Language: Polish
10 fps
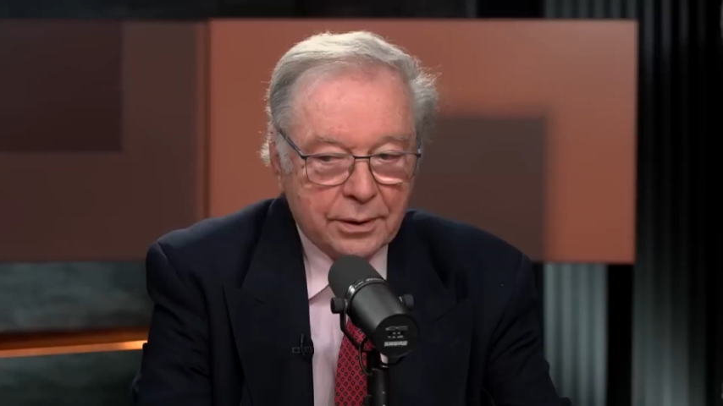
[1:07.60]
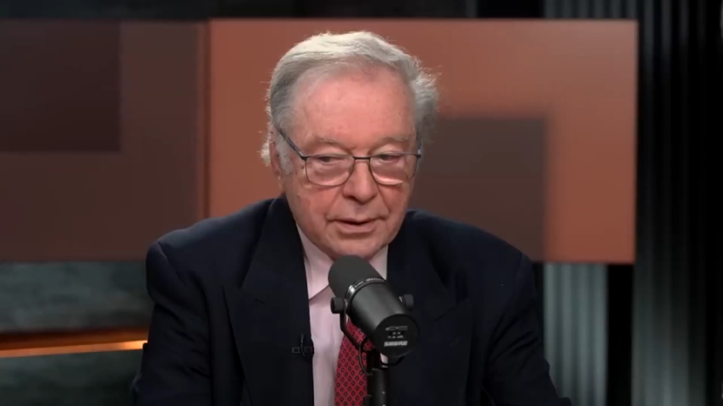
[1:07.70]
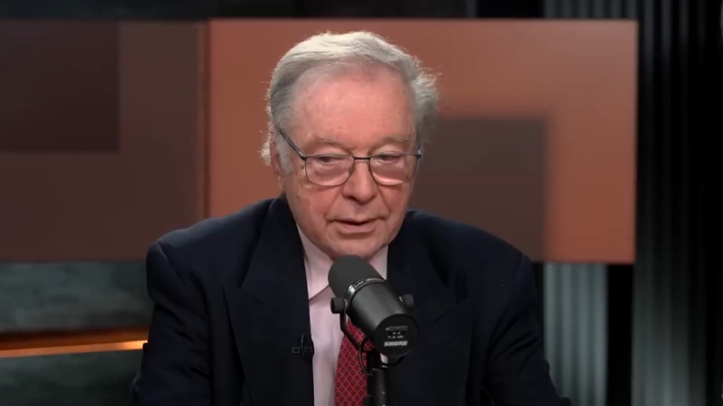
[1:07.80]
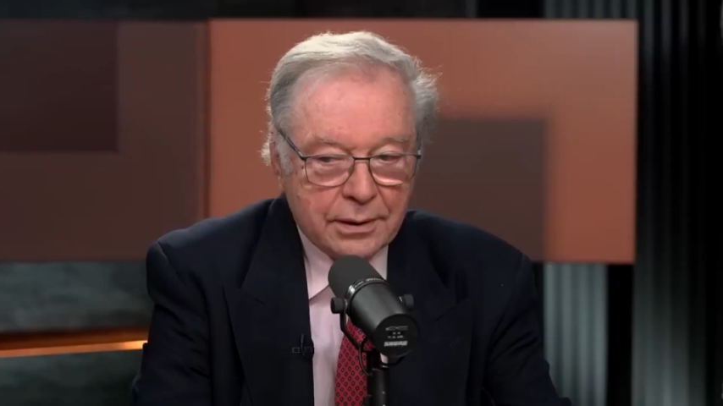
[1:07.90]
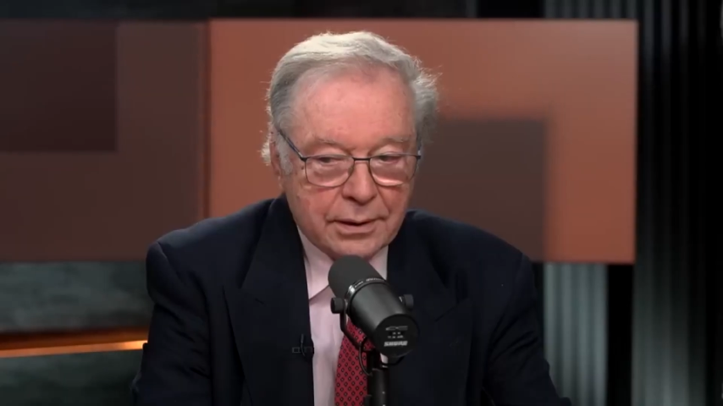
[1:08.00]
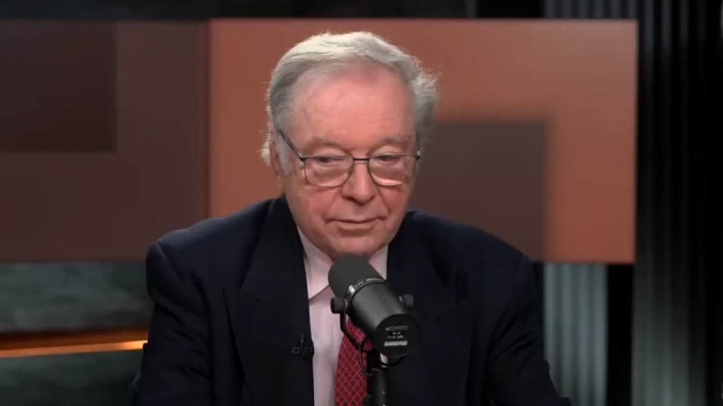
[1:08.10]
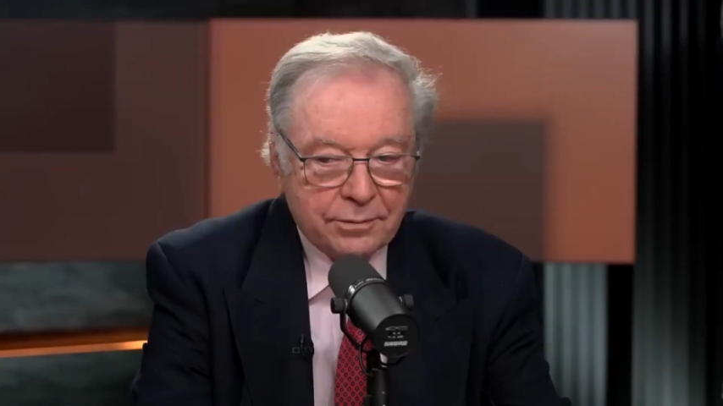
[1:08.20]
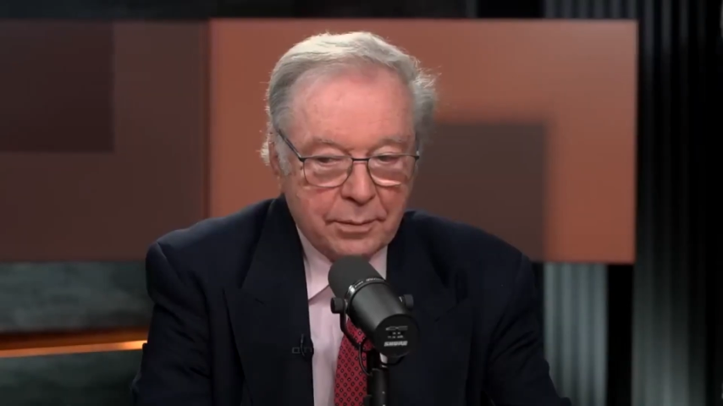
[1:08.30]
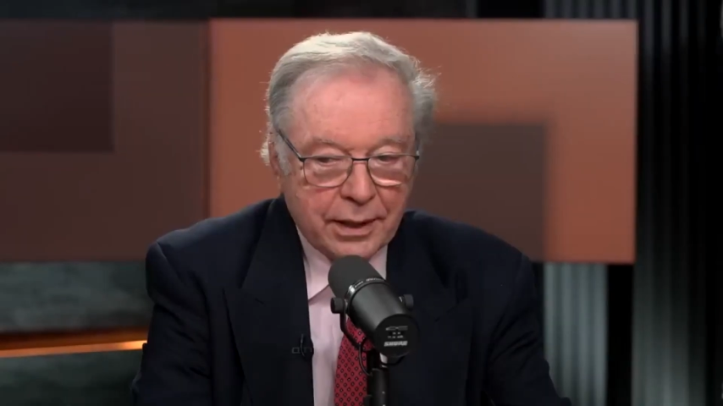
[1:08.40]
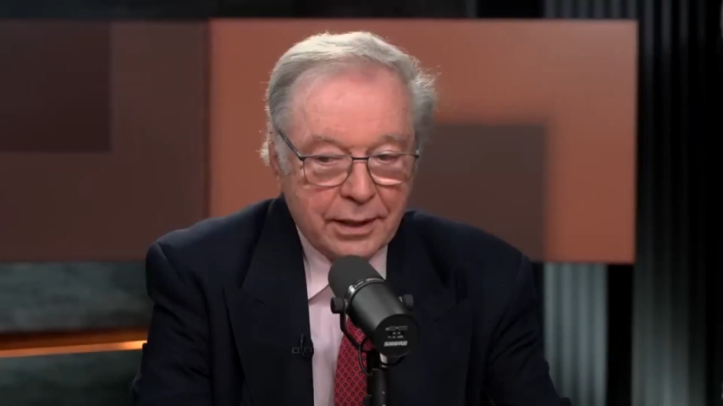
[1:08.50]
to jest,
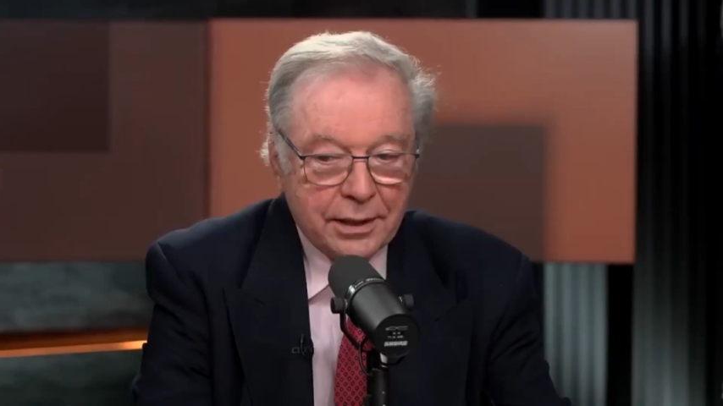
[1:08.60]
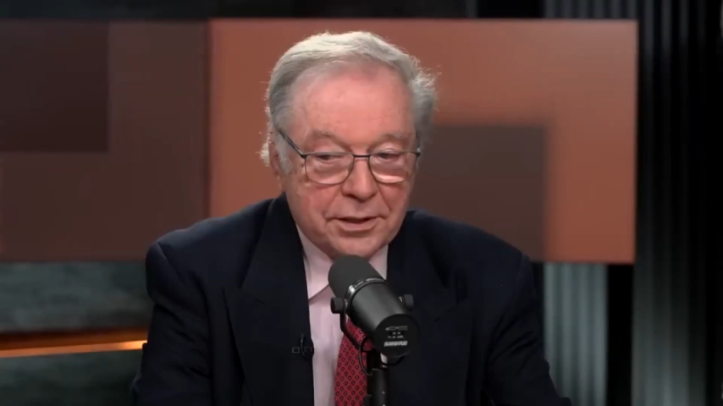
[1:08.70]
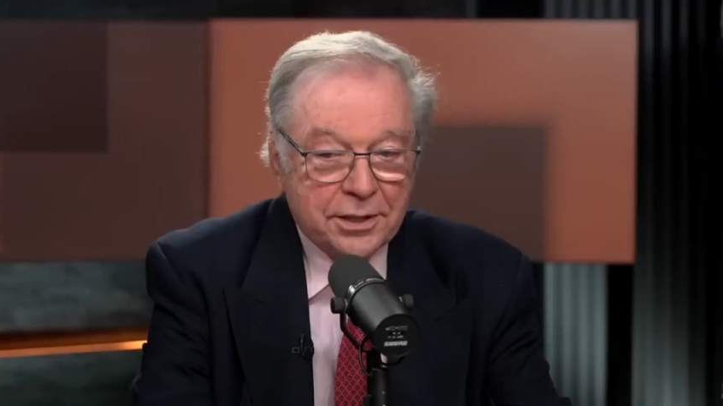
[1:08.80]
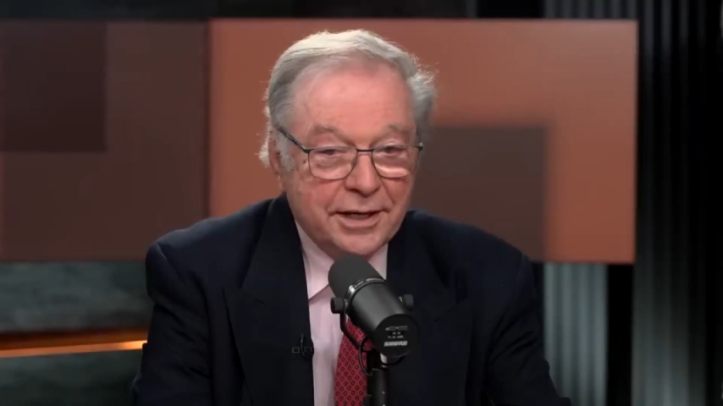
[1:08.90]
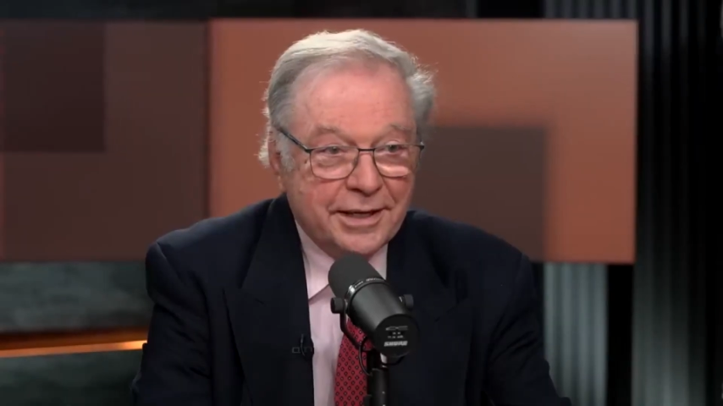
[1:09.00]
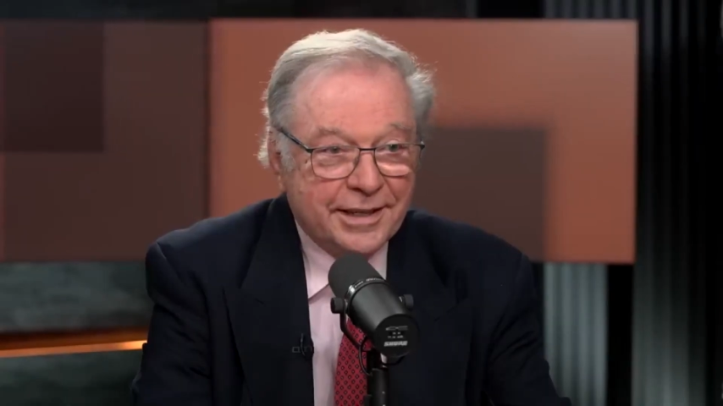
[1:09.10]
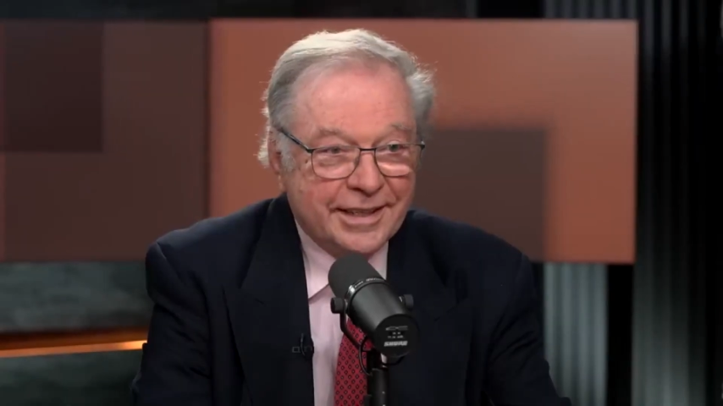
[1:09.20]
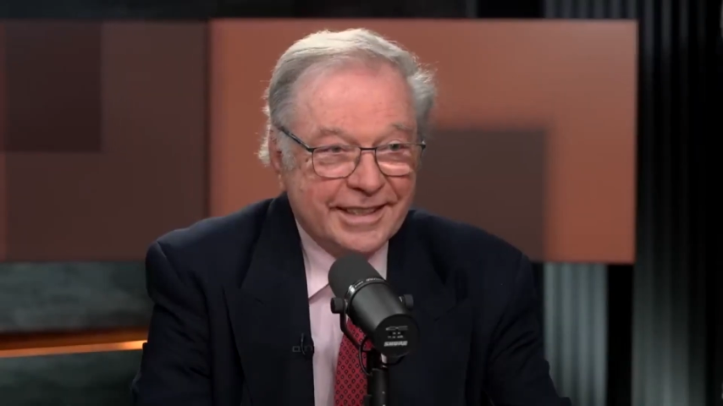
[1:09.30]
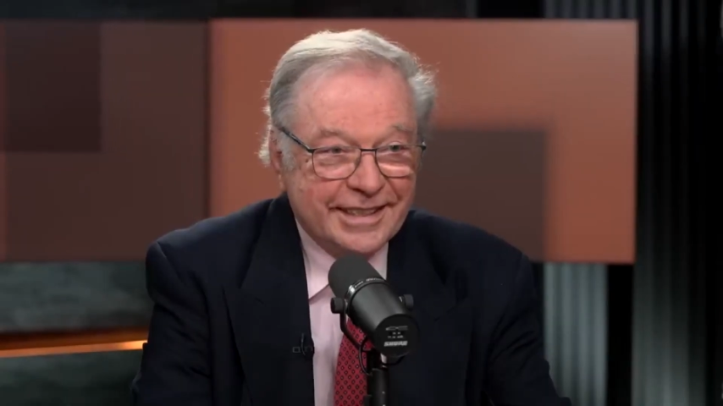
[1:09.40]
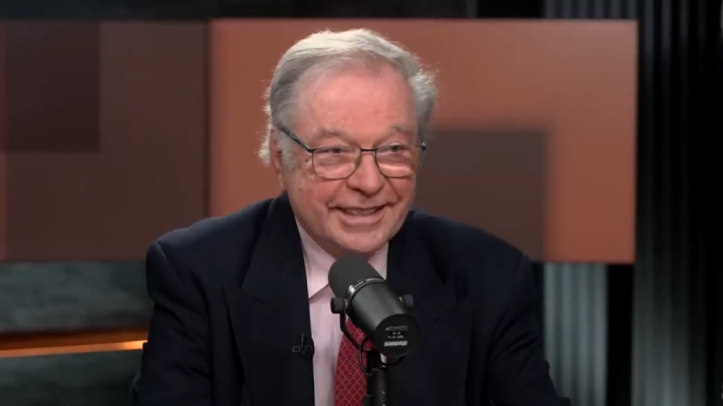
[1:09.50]
wymaga leczenia.